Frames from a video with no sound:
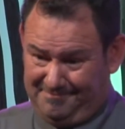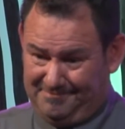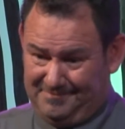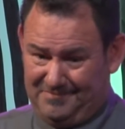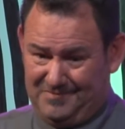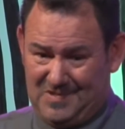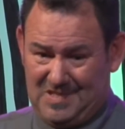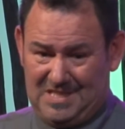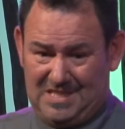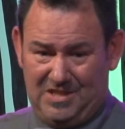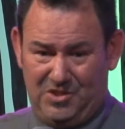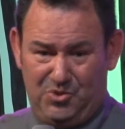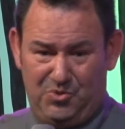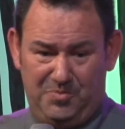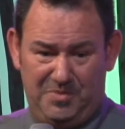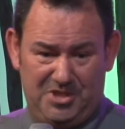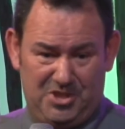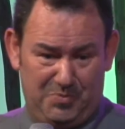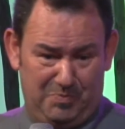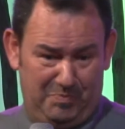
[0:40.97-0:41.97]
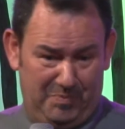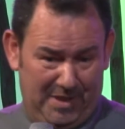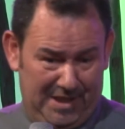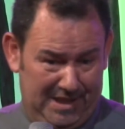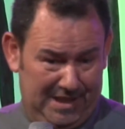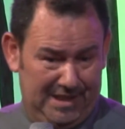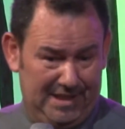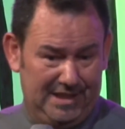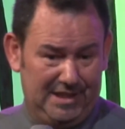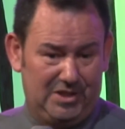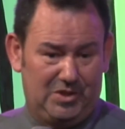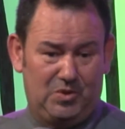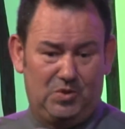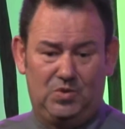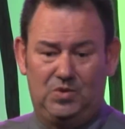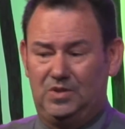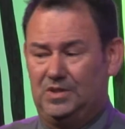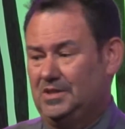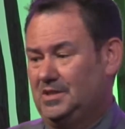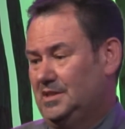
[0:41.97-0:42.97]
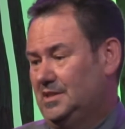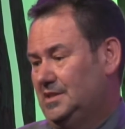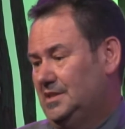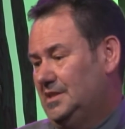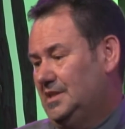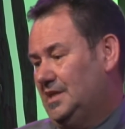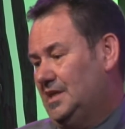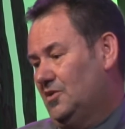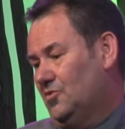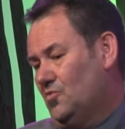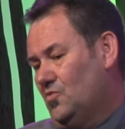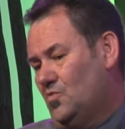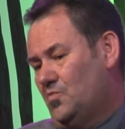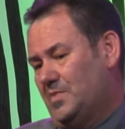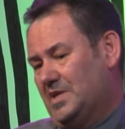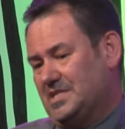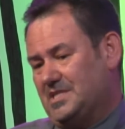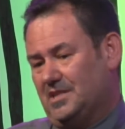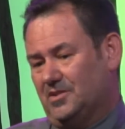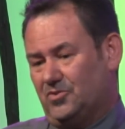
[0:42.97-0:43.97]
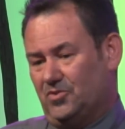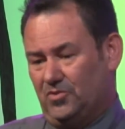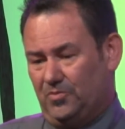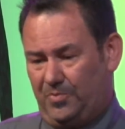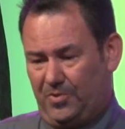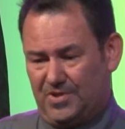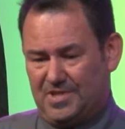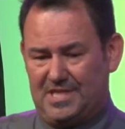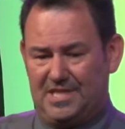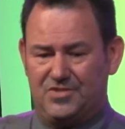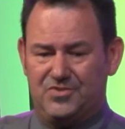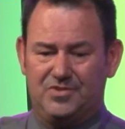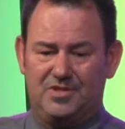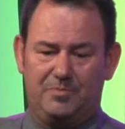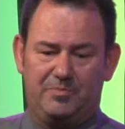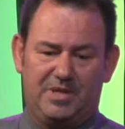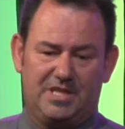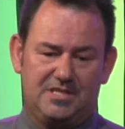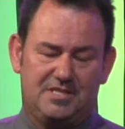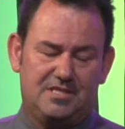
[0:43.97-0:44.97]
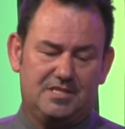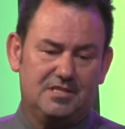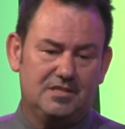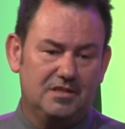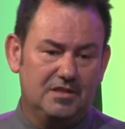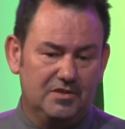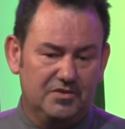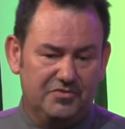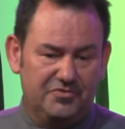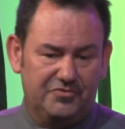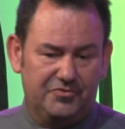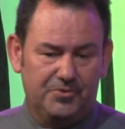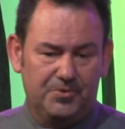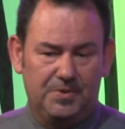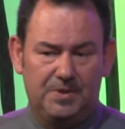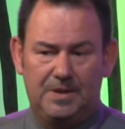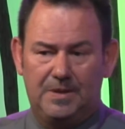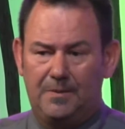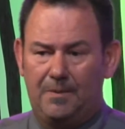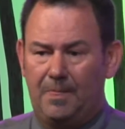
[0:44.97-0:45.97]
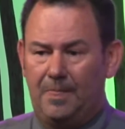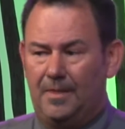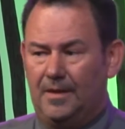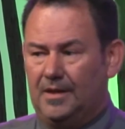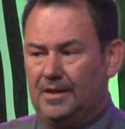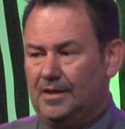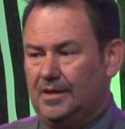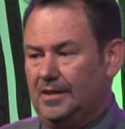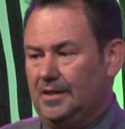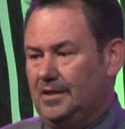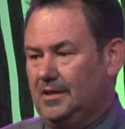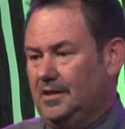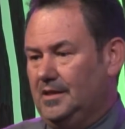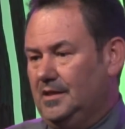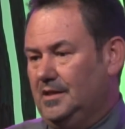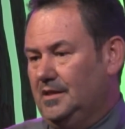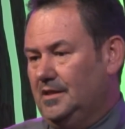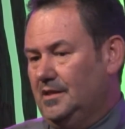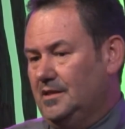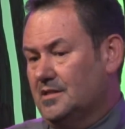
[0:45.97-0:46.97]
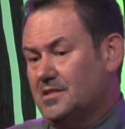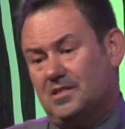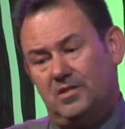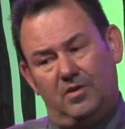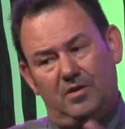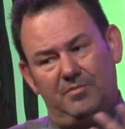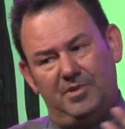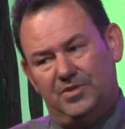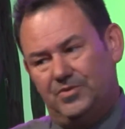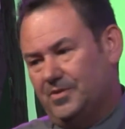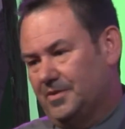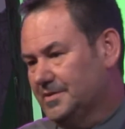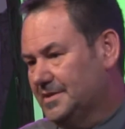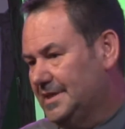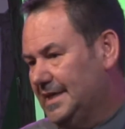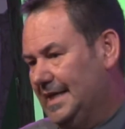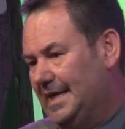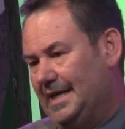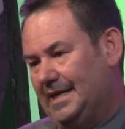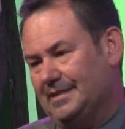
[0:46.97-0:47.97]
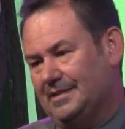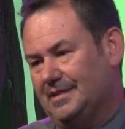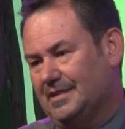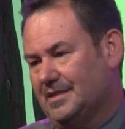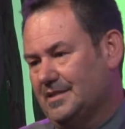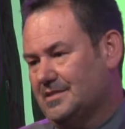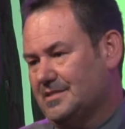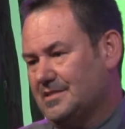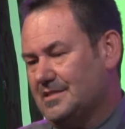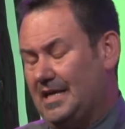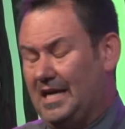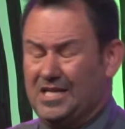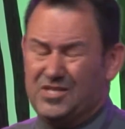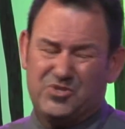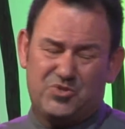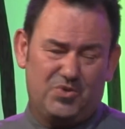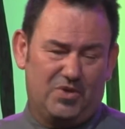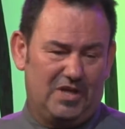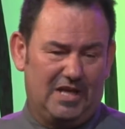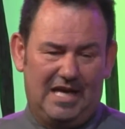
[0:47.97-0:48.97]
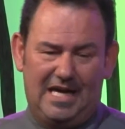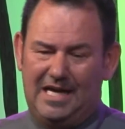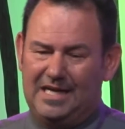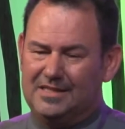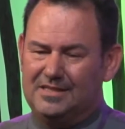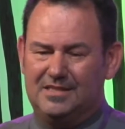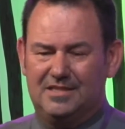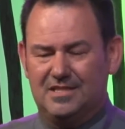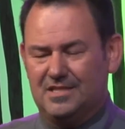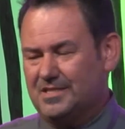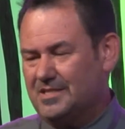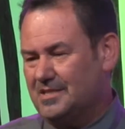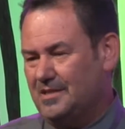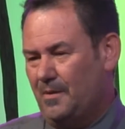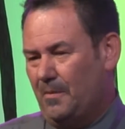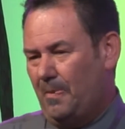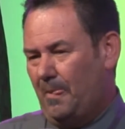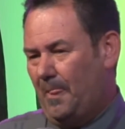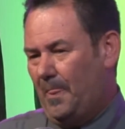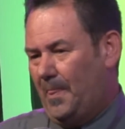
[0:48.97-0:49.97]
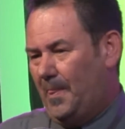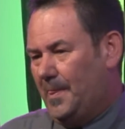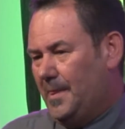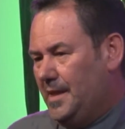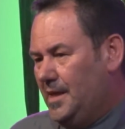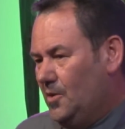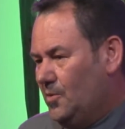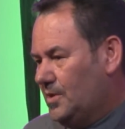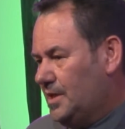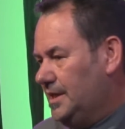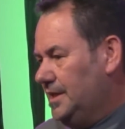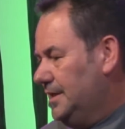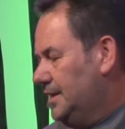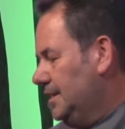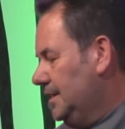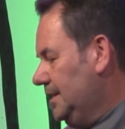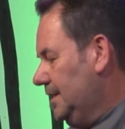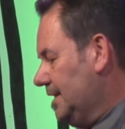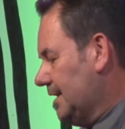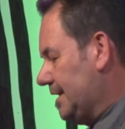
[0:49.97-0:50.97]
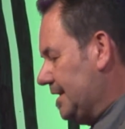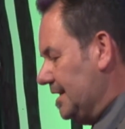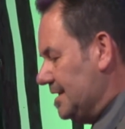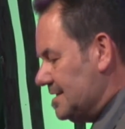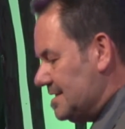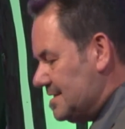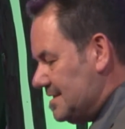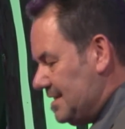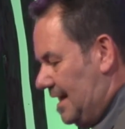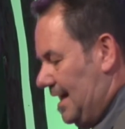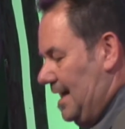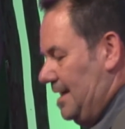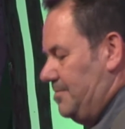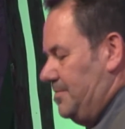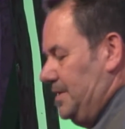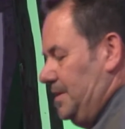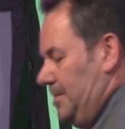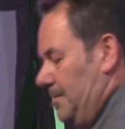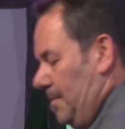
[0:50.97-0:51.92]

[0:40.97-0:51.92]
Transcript: Síndrome de pânico, algumas entram no processo depressivo e estão amedrontadas, assoladas. E eu queria, quem sabe,